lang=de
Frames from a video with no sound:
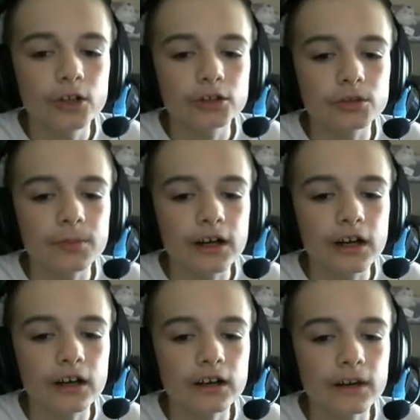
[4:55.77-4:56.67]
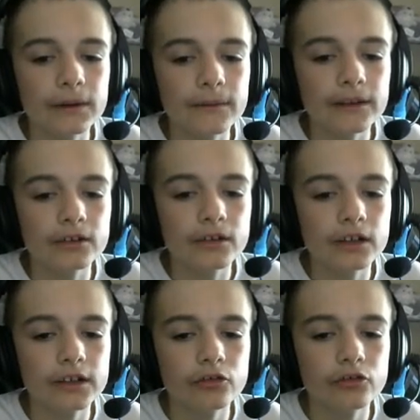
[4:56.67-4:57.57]
Sprache kann man weg
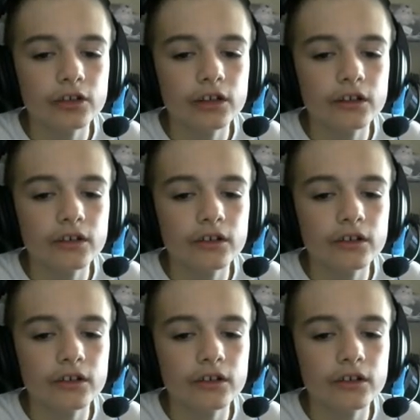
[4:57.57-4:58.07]
einstellen.